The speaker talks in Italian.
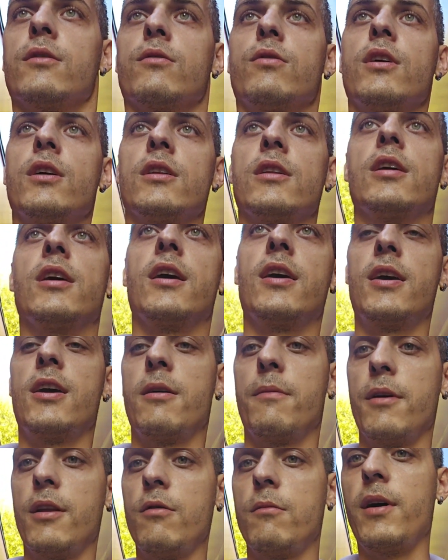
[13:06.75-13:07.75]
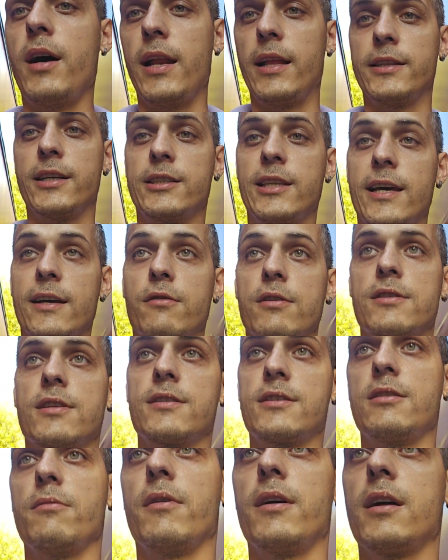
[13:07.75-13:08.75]
quindi meno male è andata anche questa
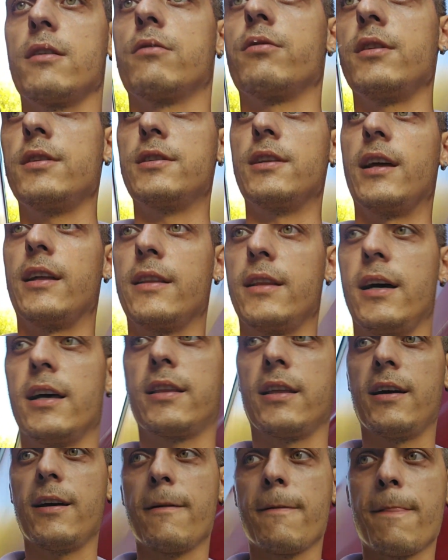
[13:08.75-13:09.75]
settimana qui se n'è andata